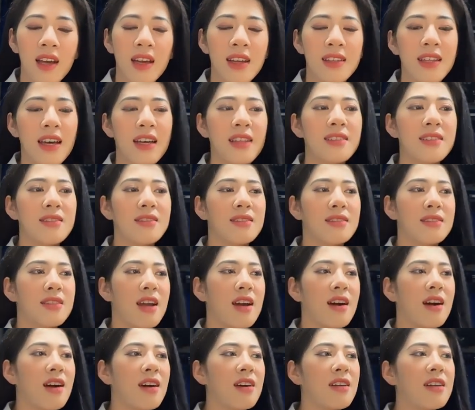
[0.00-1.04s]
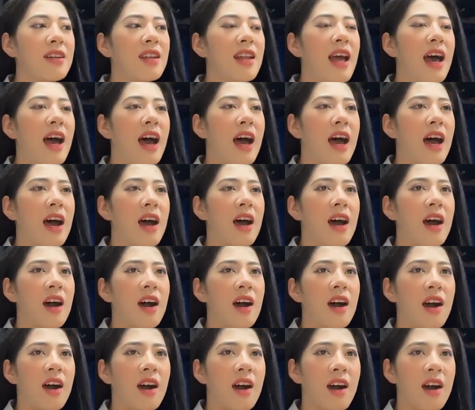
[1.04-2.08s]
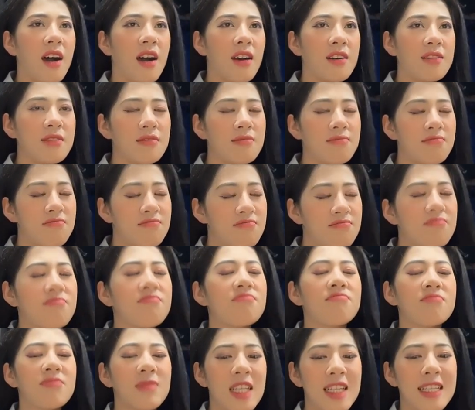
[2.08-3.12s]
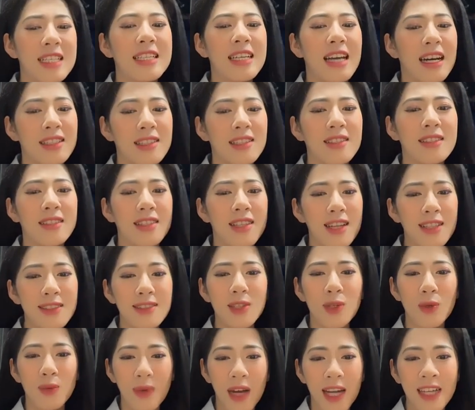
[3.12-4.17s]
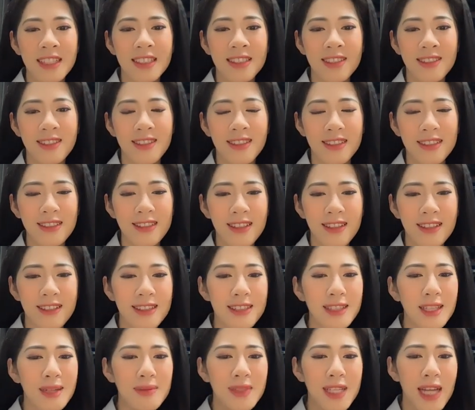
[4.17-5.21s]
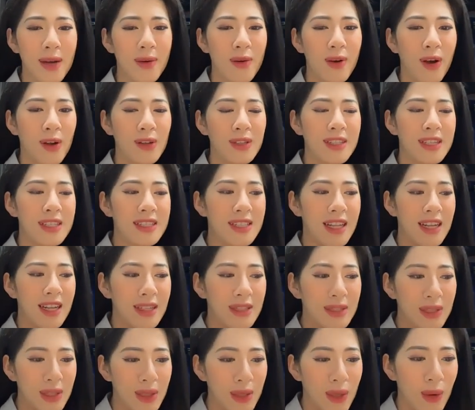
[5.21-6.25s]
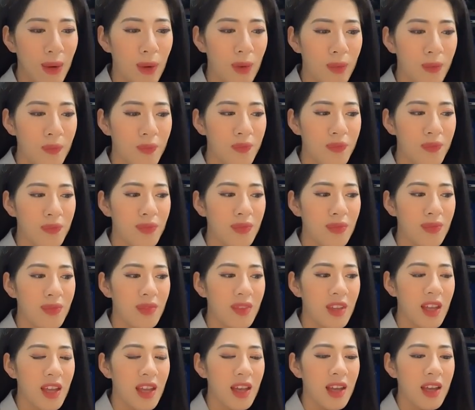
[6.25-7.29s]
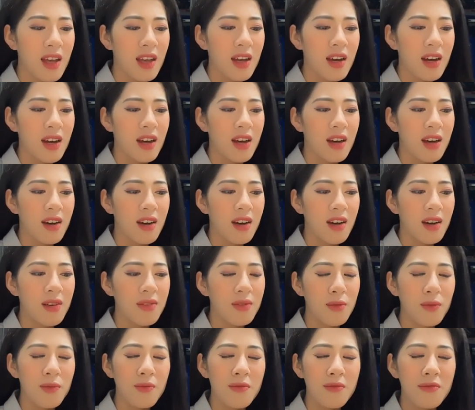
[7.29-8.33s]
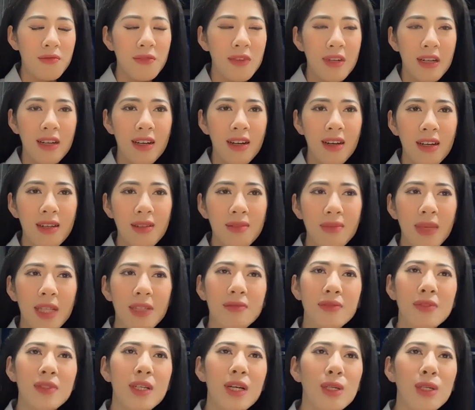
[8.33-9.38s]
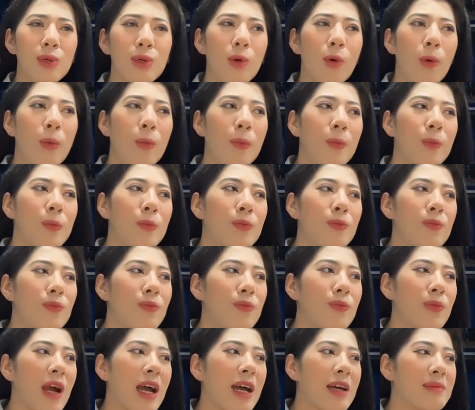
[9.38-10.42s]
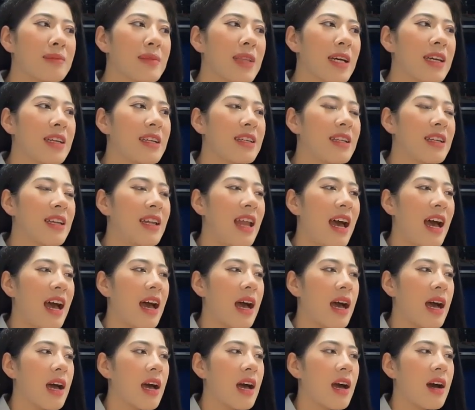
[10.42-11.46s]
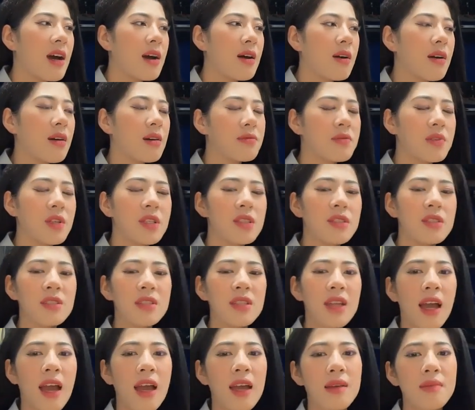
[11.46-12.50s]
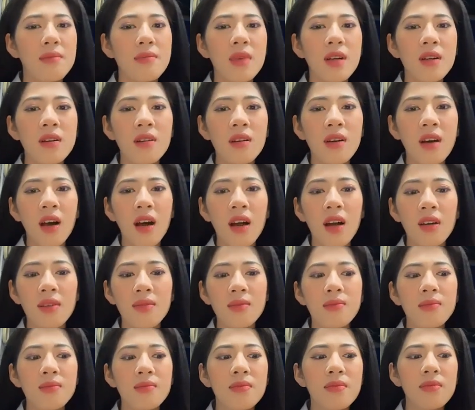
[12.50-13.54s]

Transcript: người ta thường nói là uh, tình trạng thời tiết cũng ảnh hưởng tới tâm trạng của con người rất là nhiều uh, phương minh phương cũng cảm thấy là uh, với những ngày mưa